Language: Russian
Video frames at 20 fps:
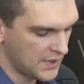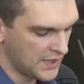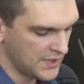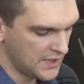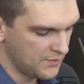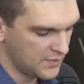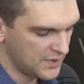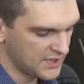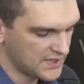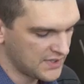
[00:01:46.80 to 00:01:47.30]

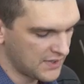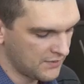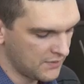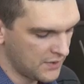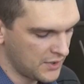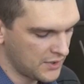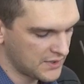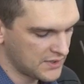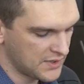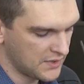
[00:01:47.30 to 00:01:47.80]
Они
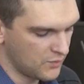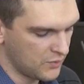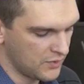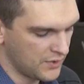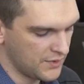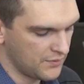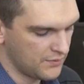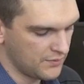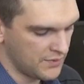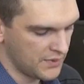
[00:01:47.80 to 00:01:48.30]
представляют
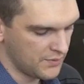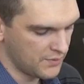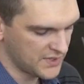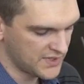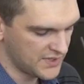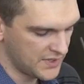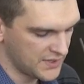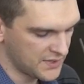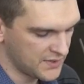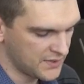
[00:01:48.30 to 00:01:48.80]
собой
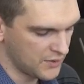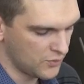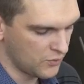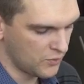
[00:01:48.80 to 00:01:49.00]
непосредственно